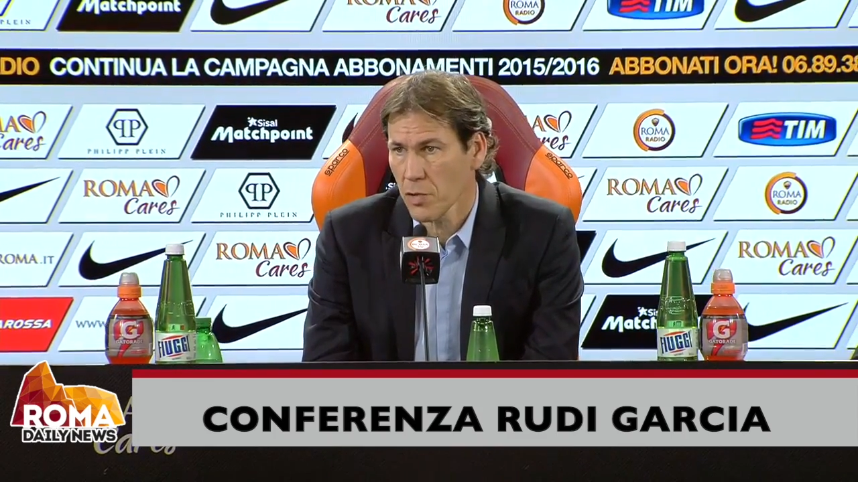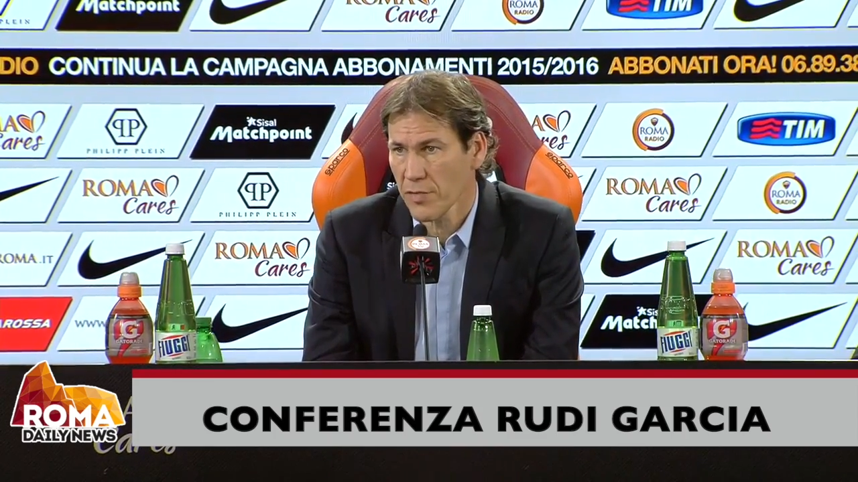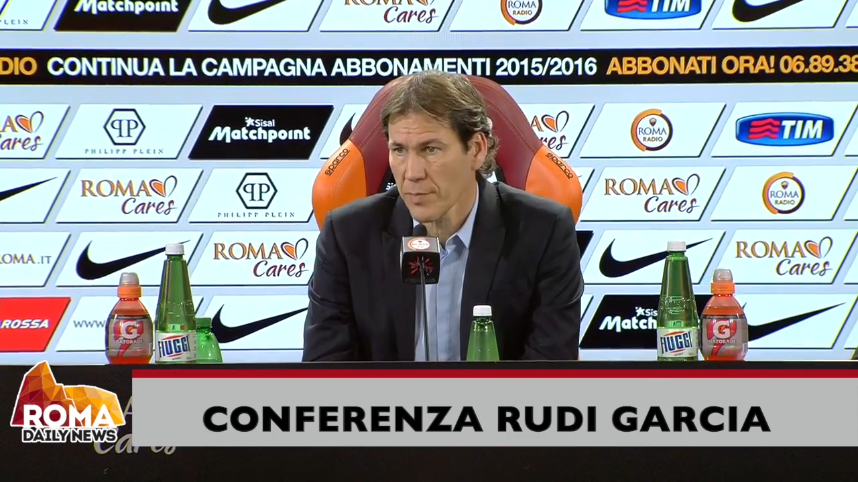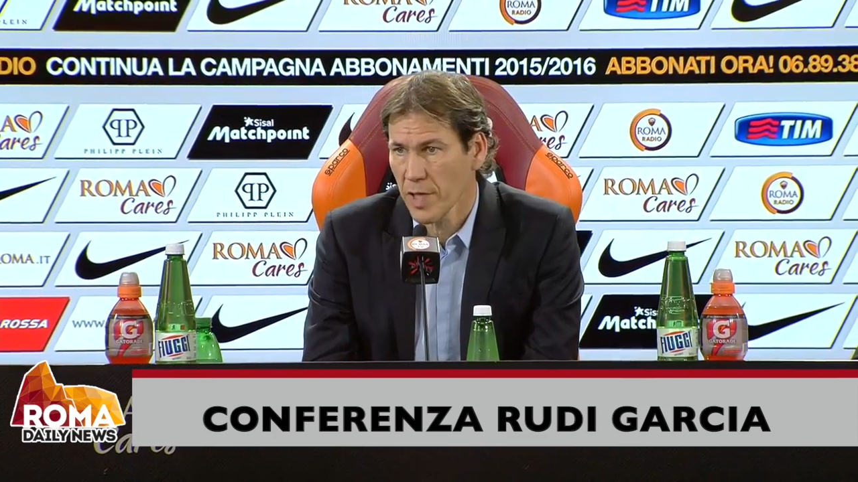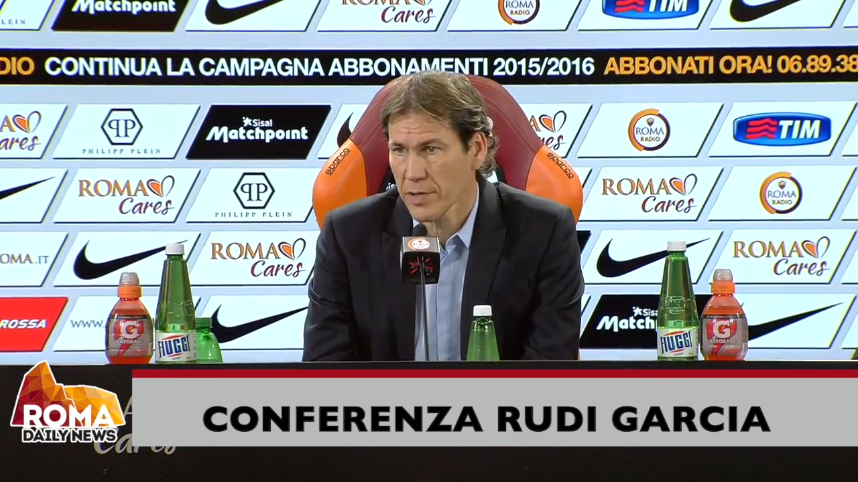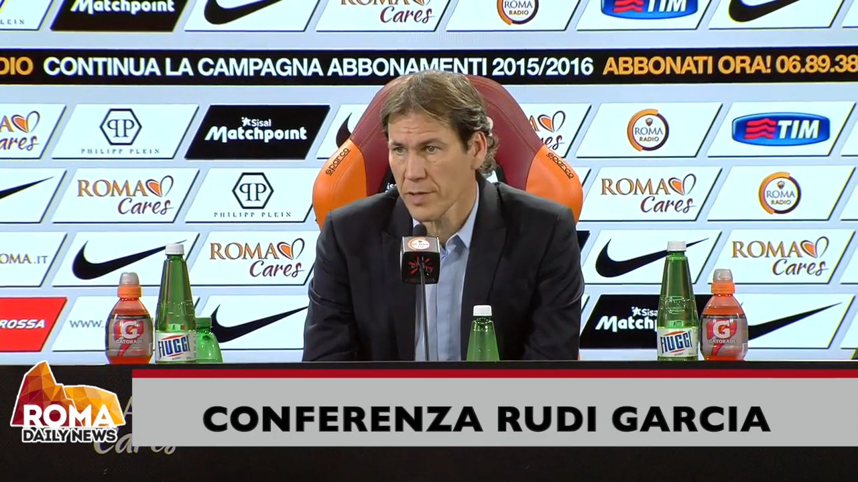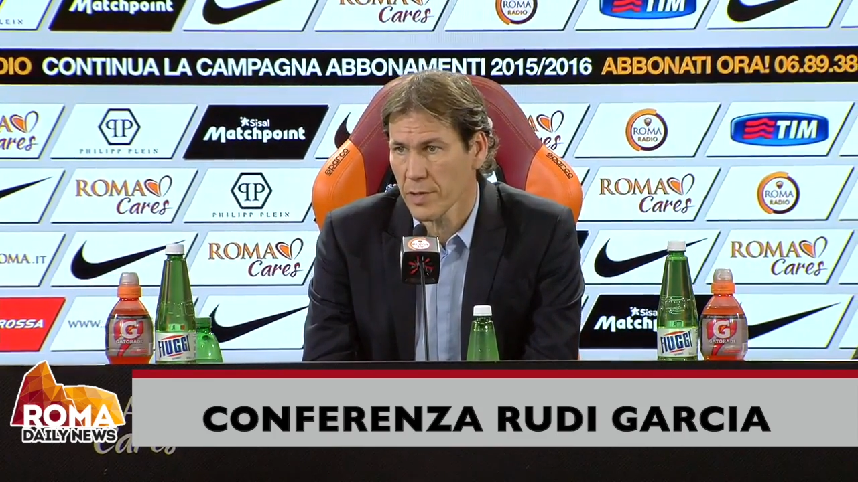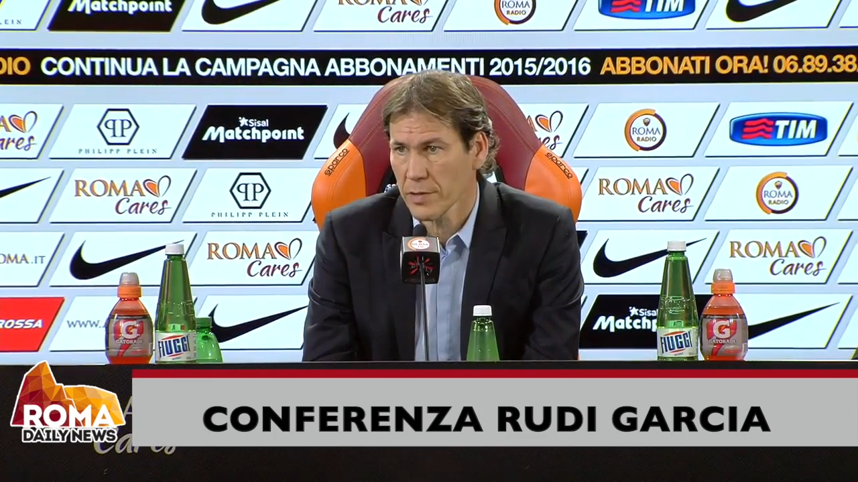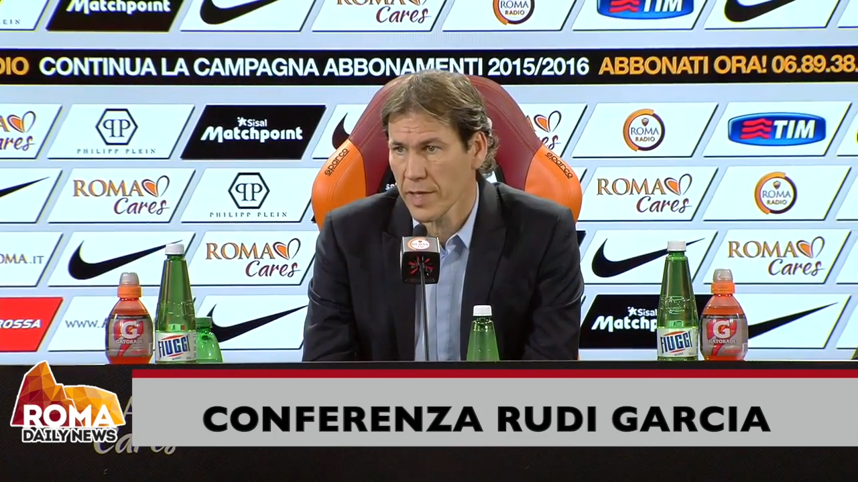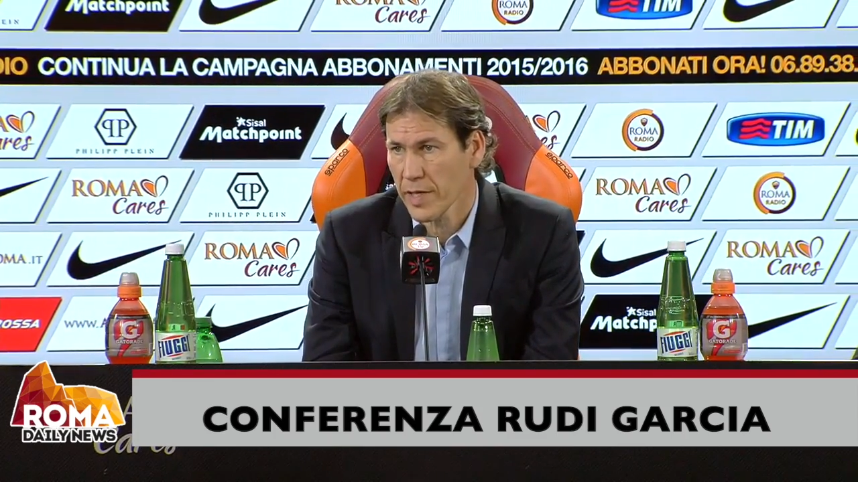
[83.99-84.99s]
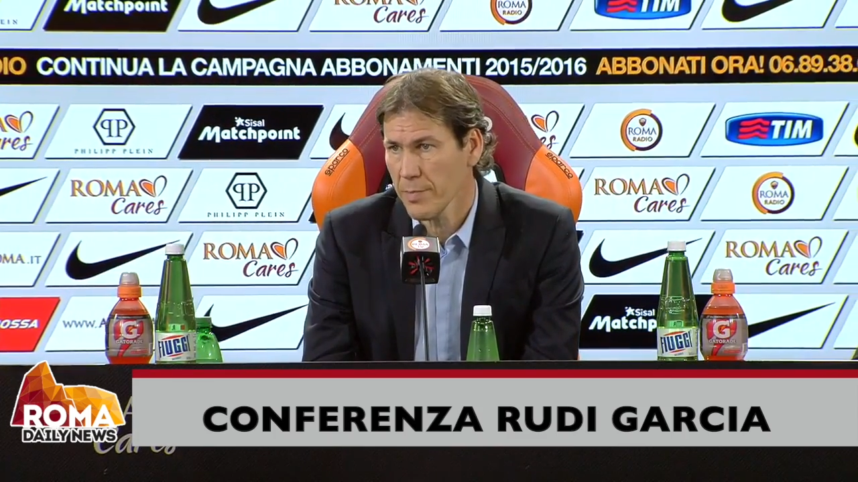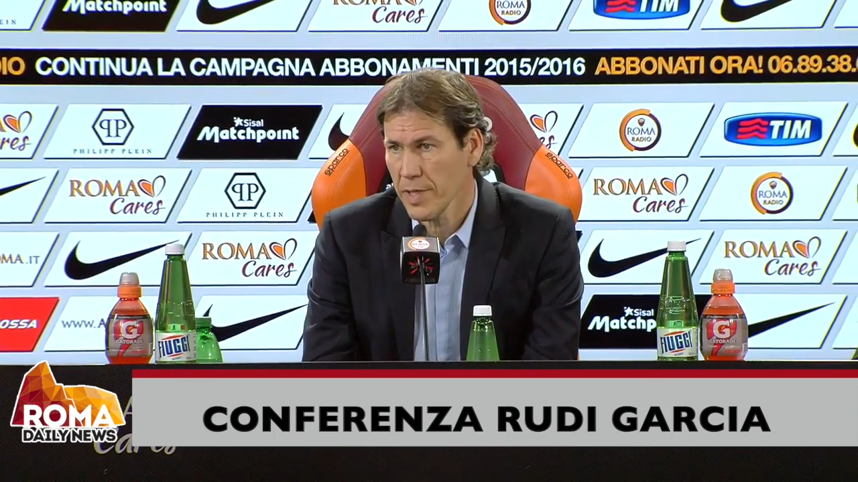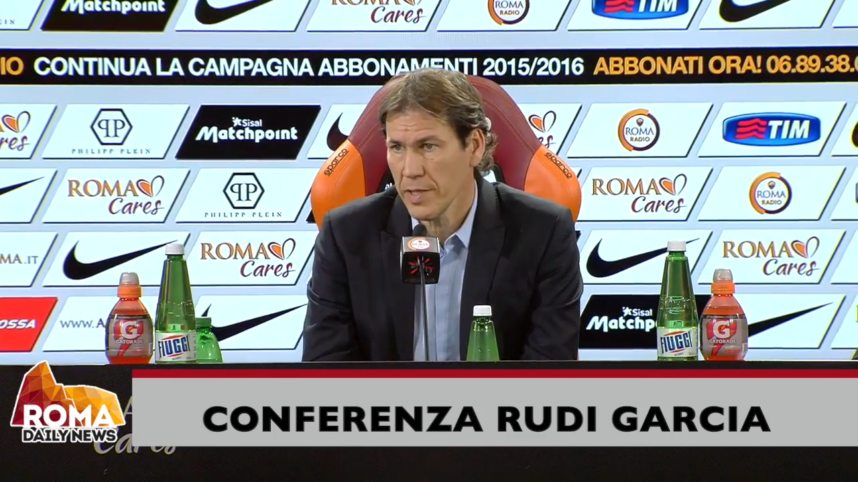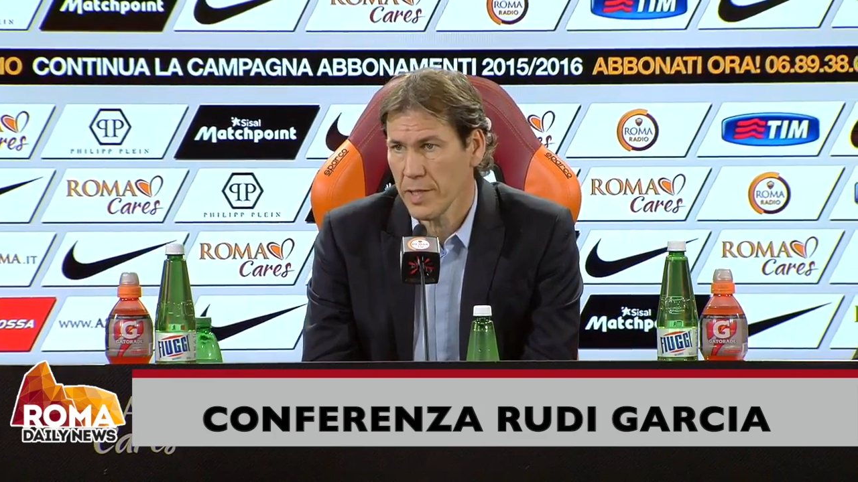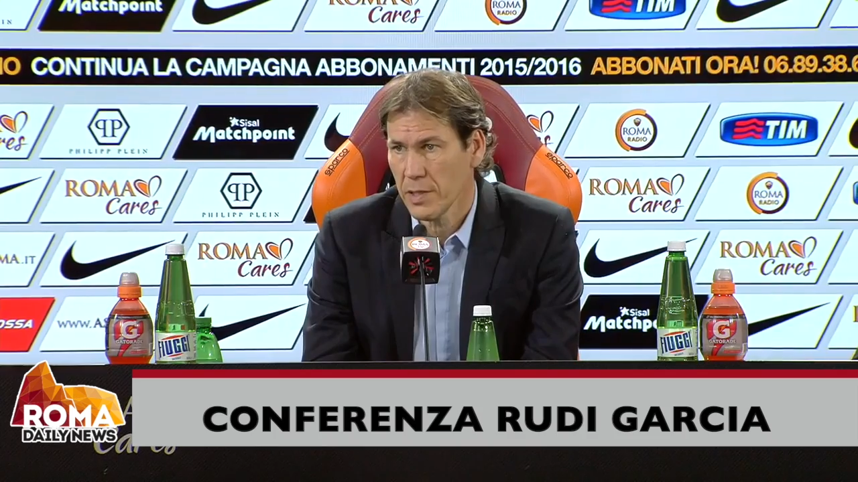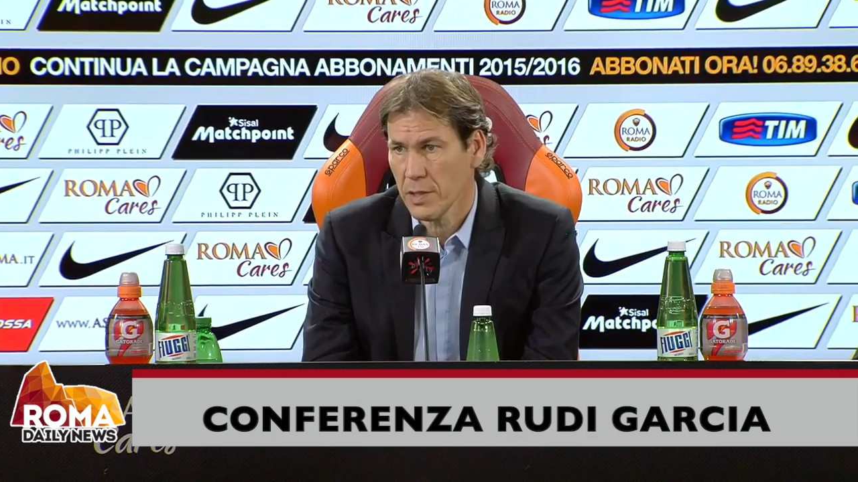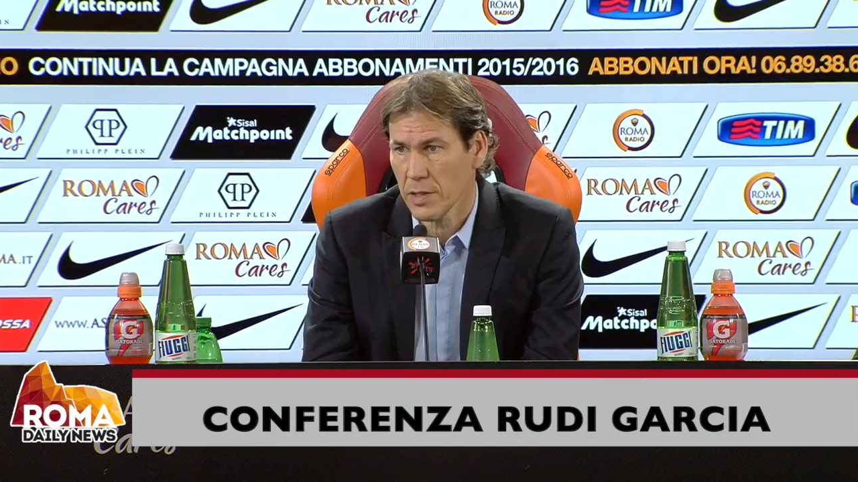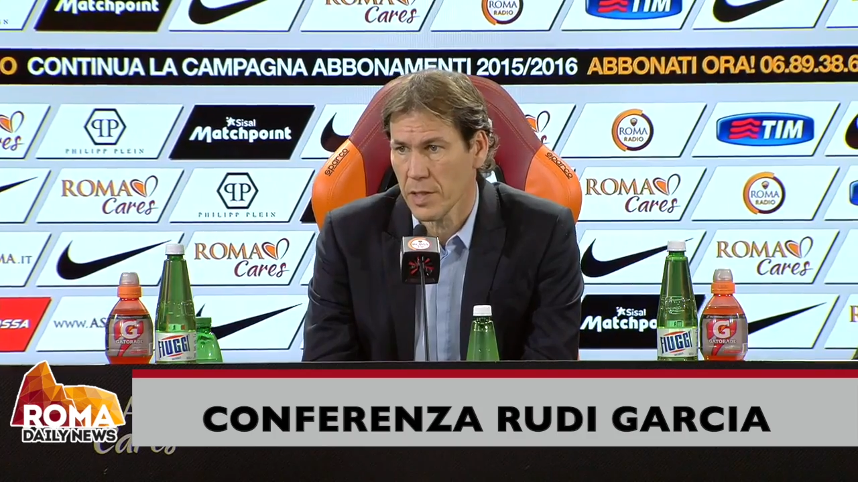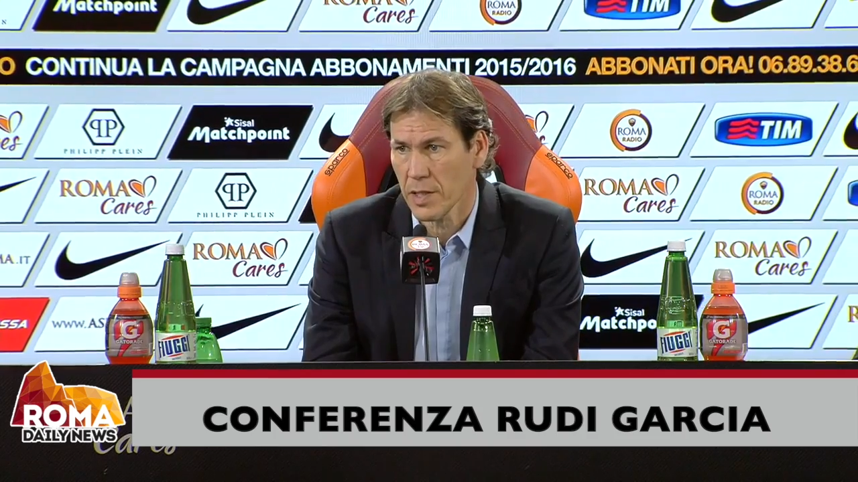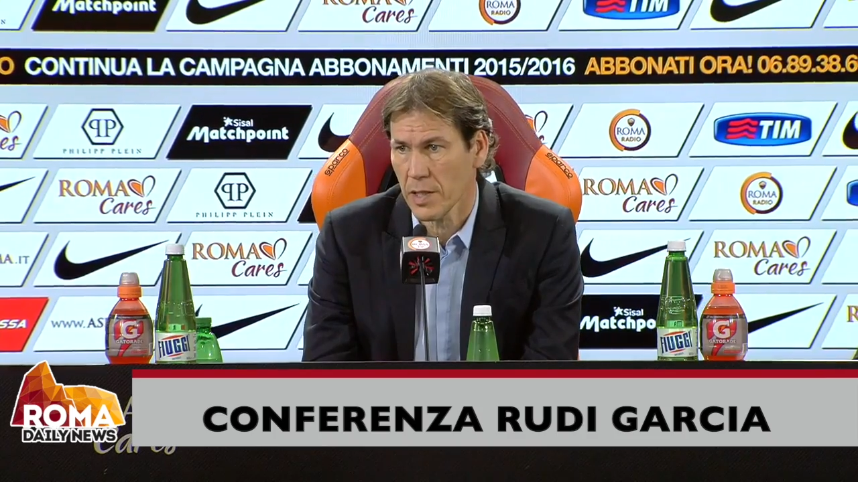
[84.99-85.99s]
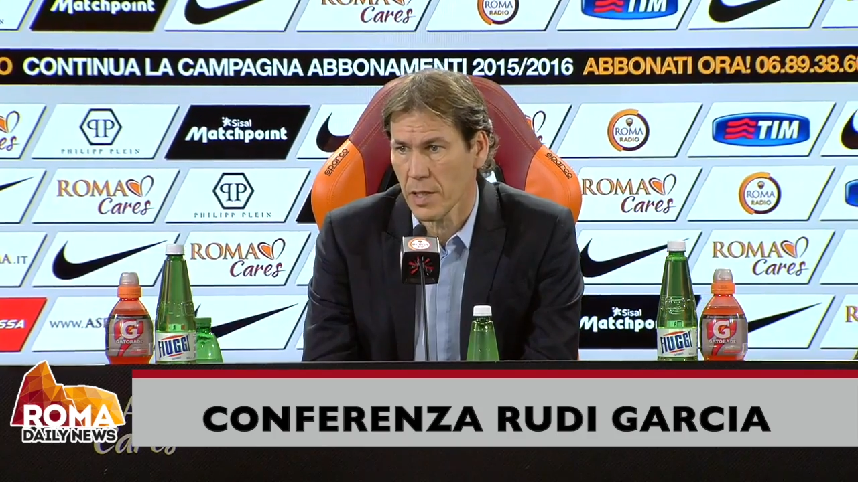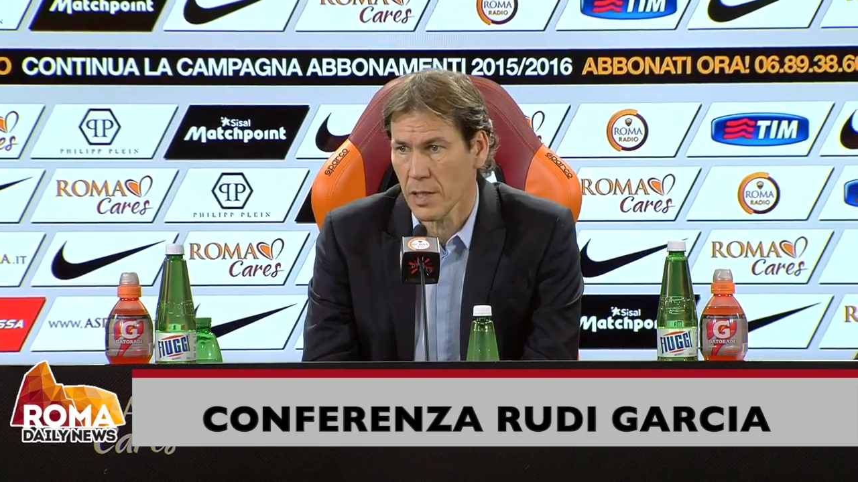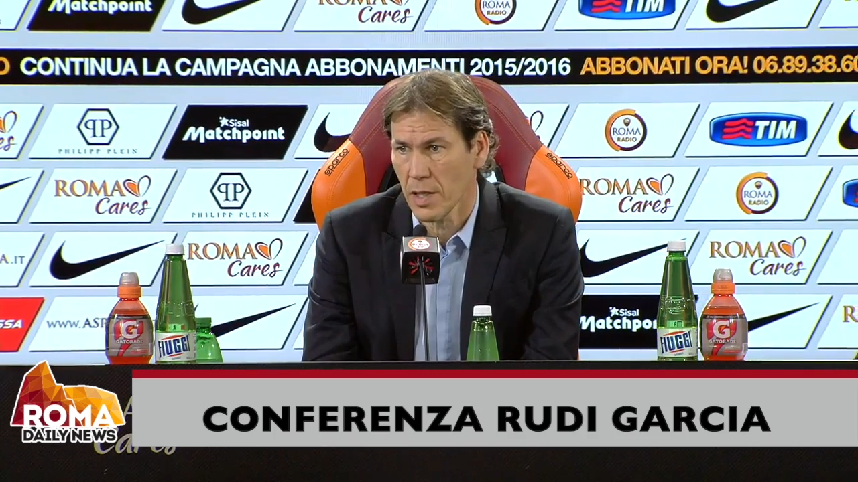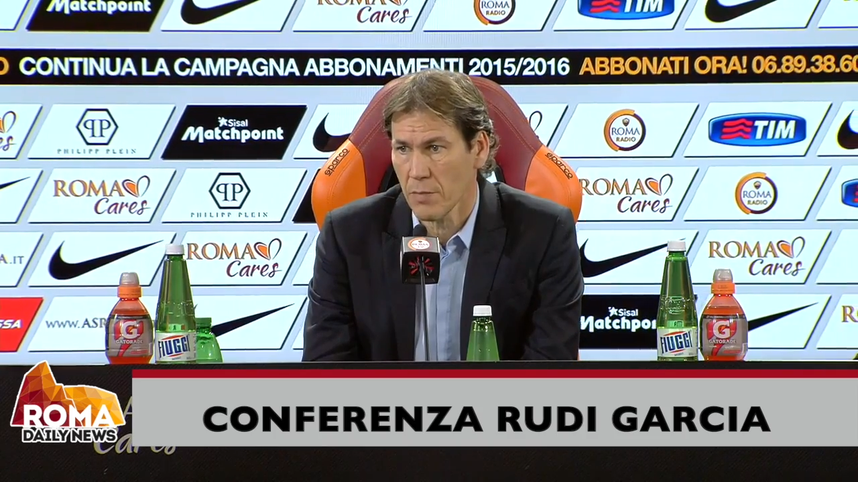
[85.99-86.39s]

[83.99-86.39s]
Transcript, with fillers: dovrebbe andare bene e